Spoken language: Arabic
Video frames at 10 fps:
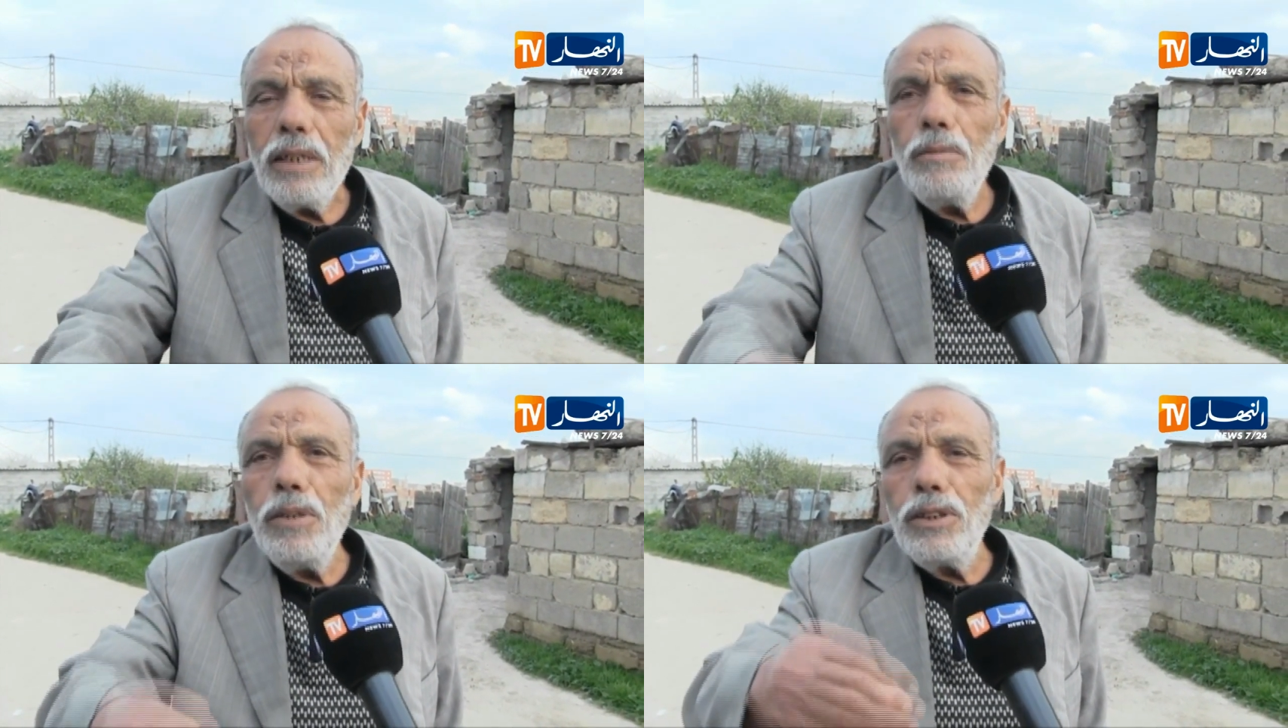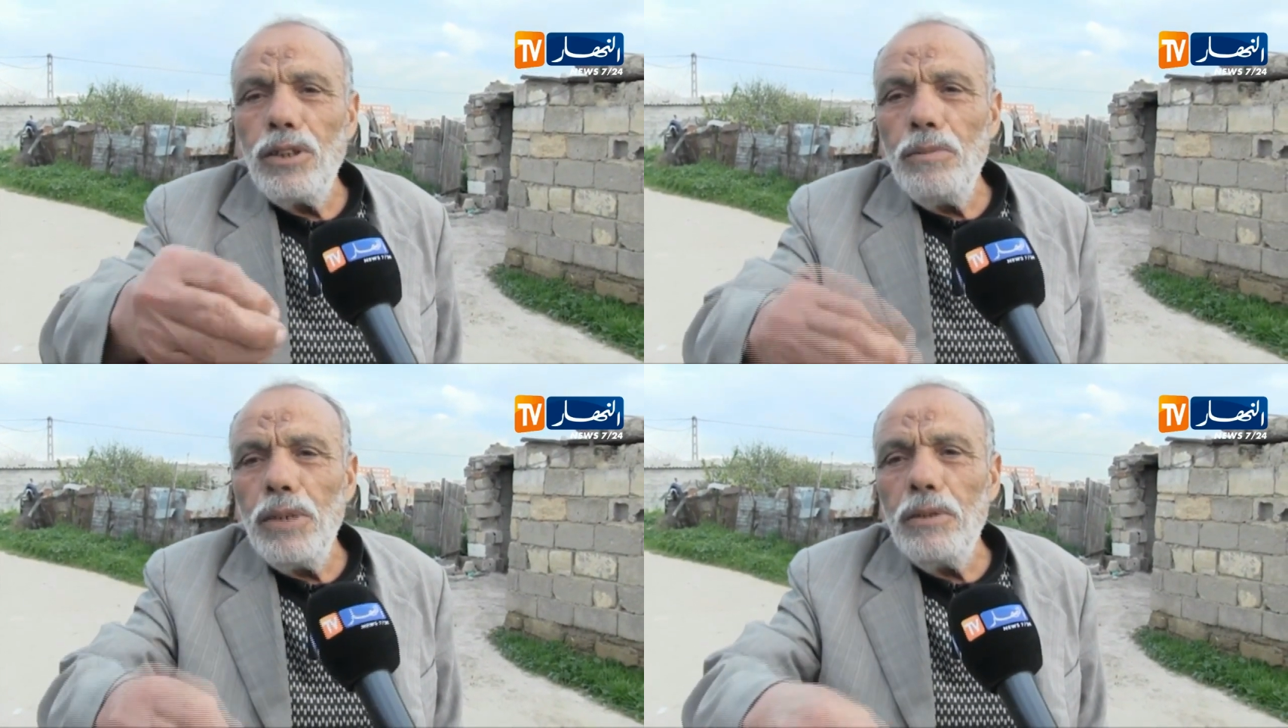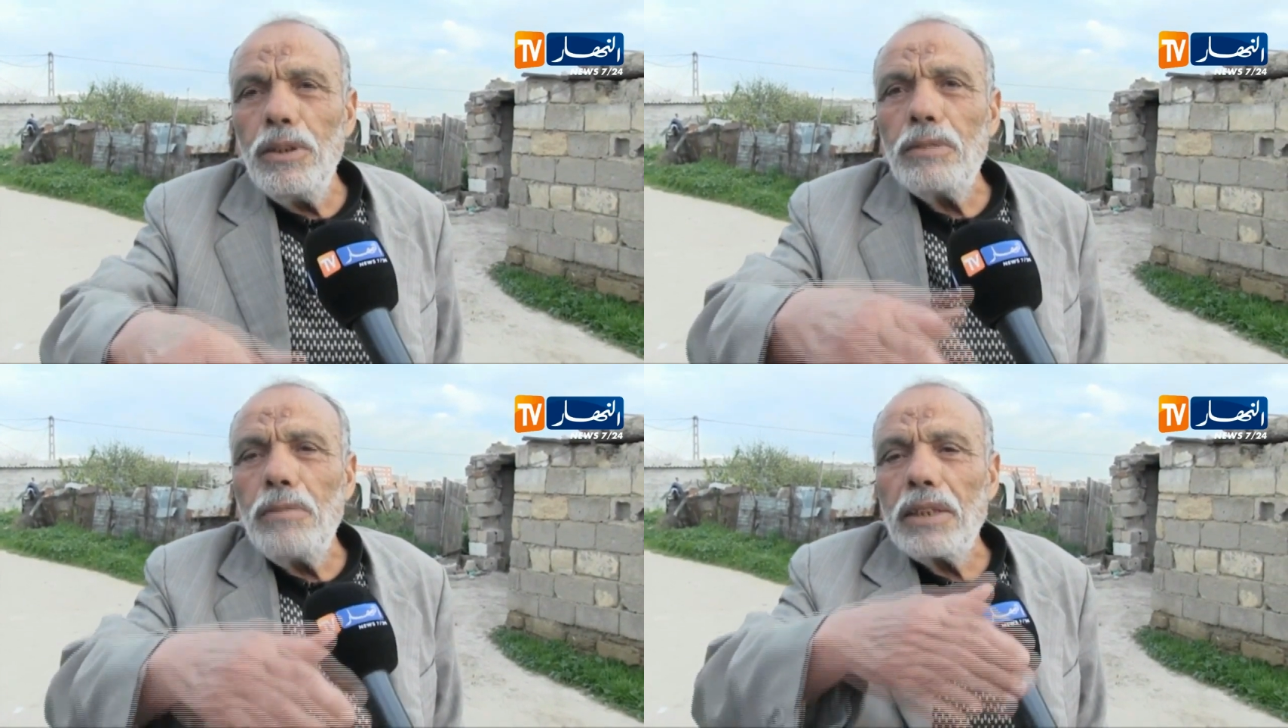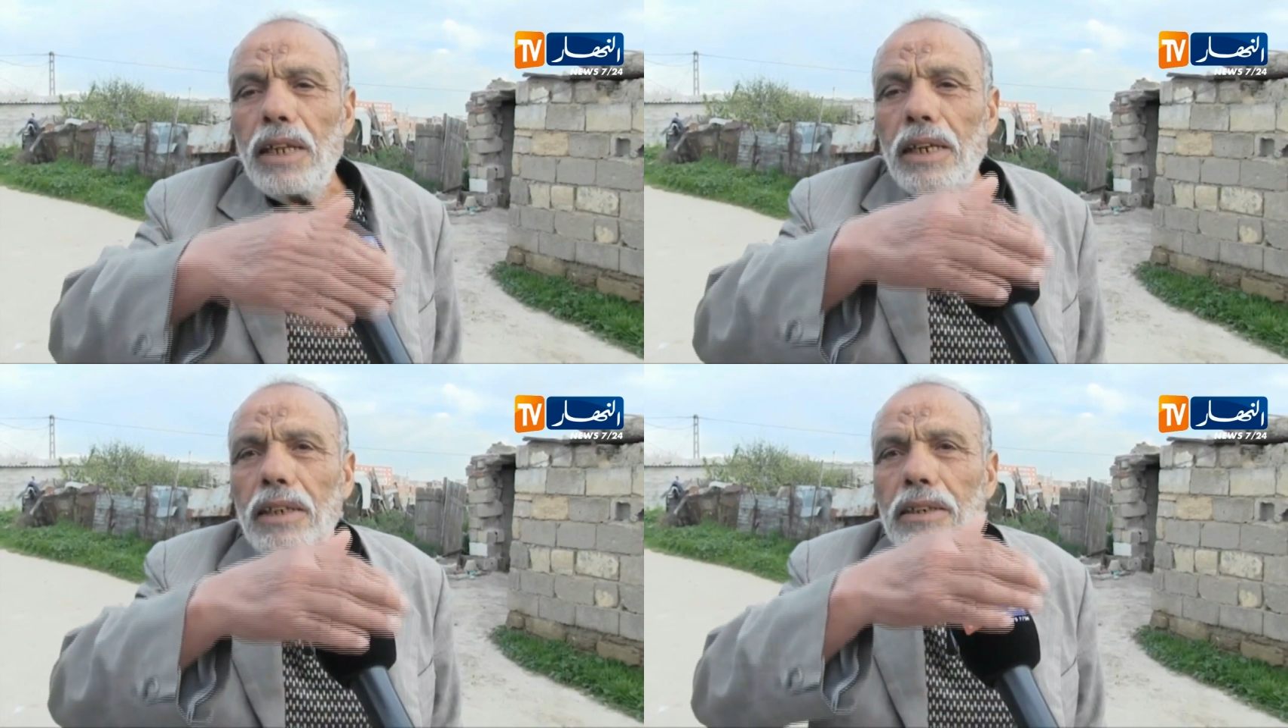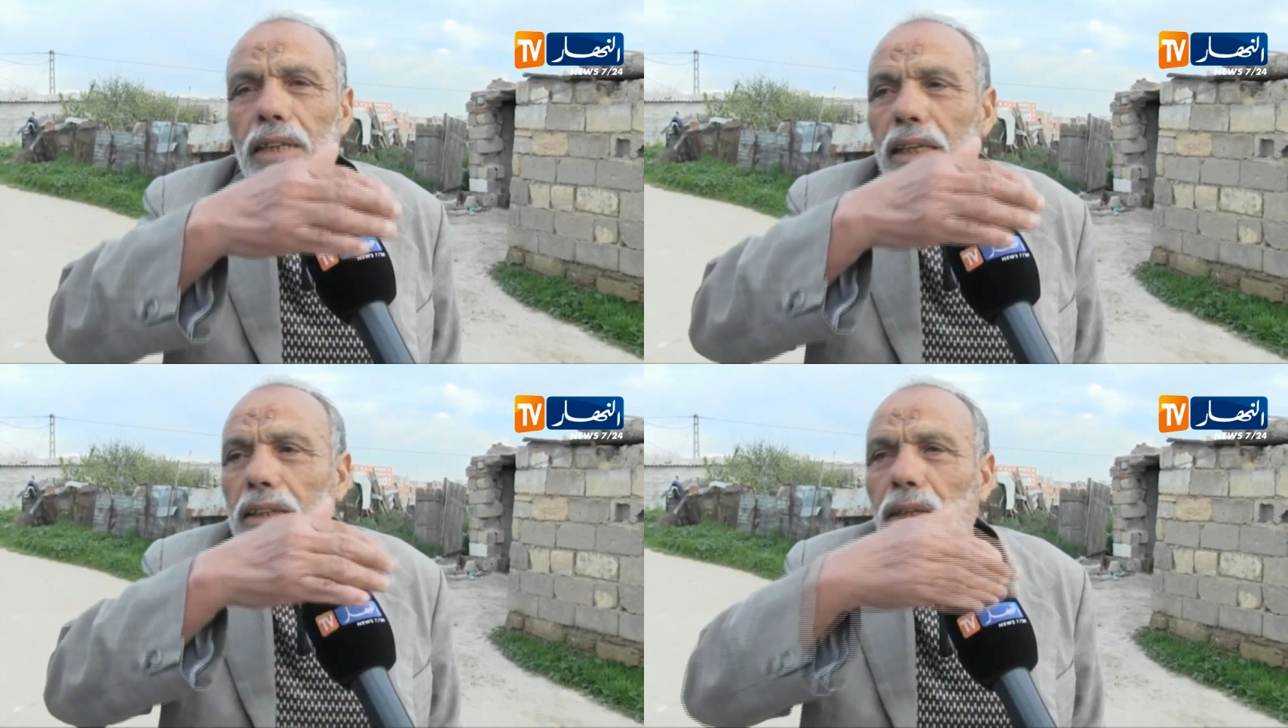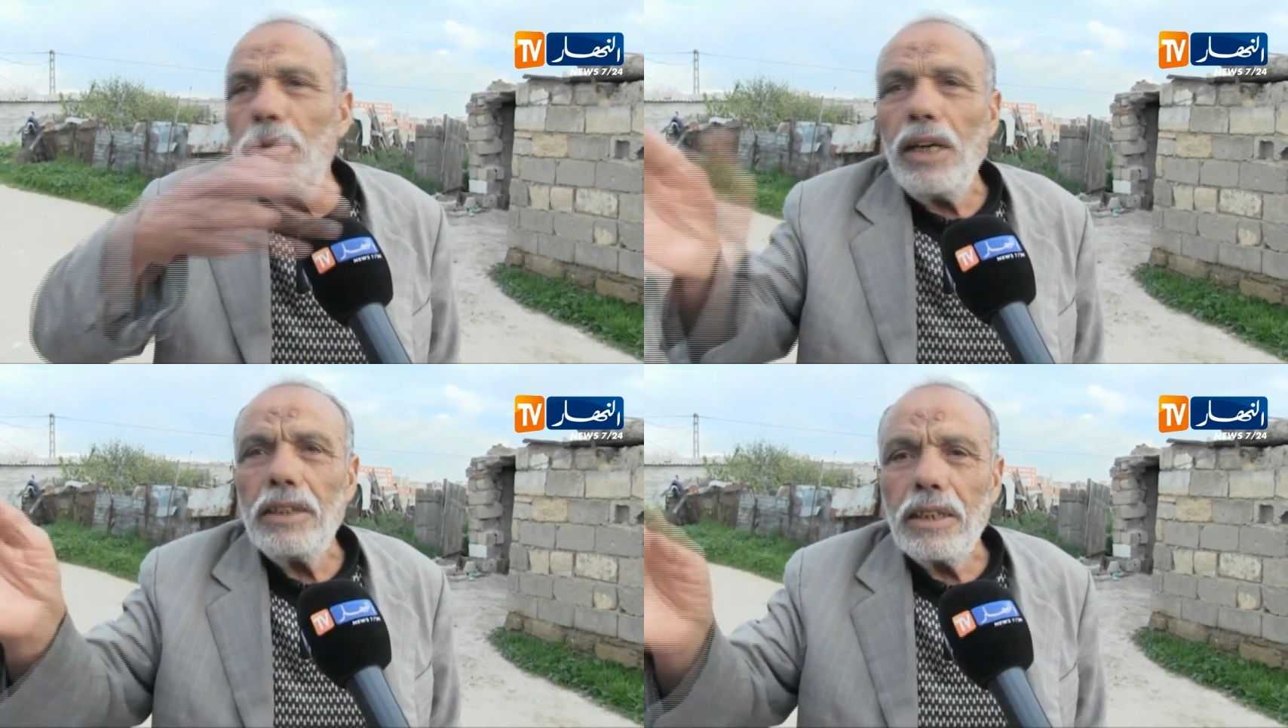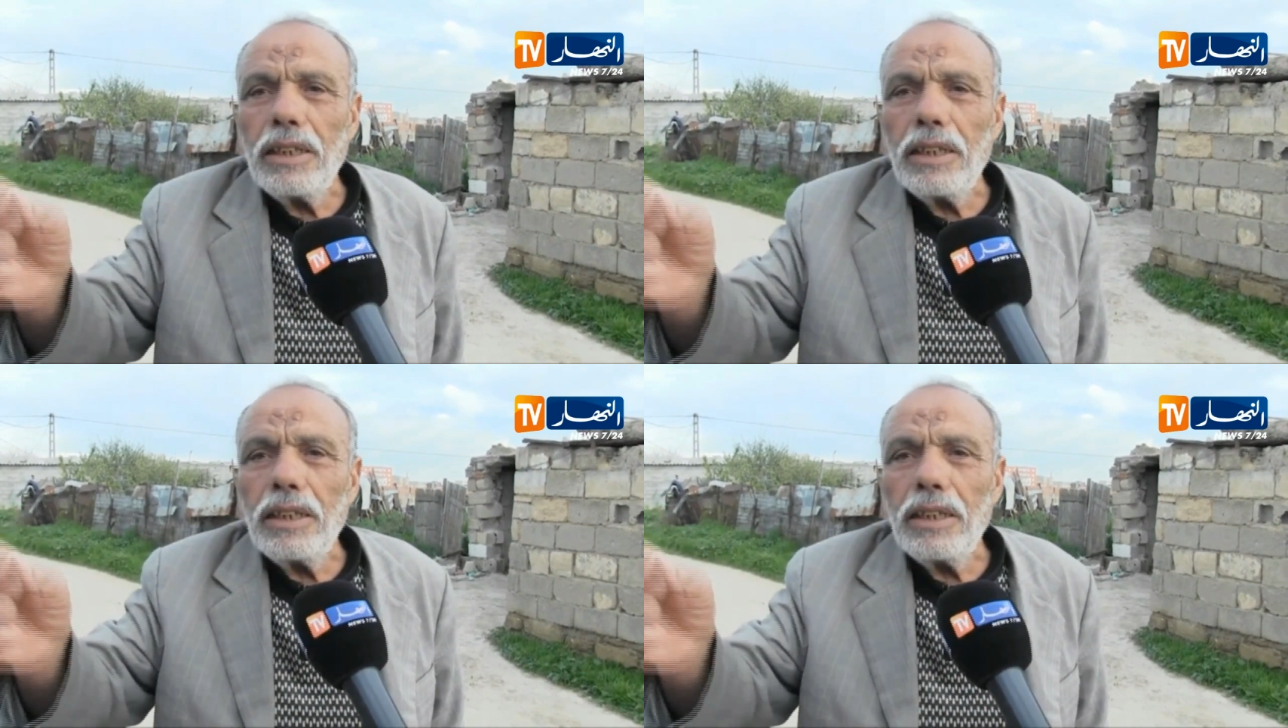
من 2008 ما دار عندها حتى واحد